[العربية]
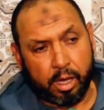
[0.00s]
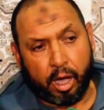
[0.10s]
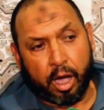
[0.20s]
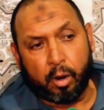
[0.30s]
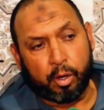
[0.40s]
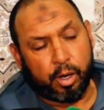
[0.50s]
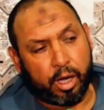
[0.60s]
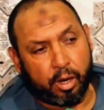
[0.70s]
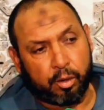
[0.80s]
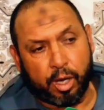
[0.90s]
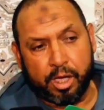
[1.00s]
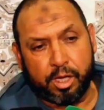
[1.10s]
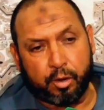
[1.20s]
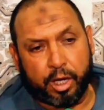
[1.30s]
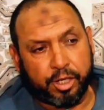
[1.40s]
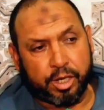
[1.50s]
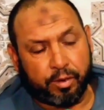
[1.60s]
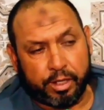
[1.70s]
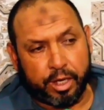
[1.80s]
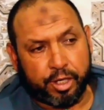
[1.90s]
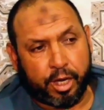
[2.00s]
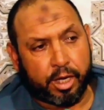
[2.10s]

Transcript: يحاولوا يحاولوا اي واحد شاف عليها شي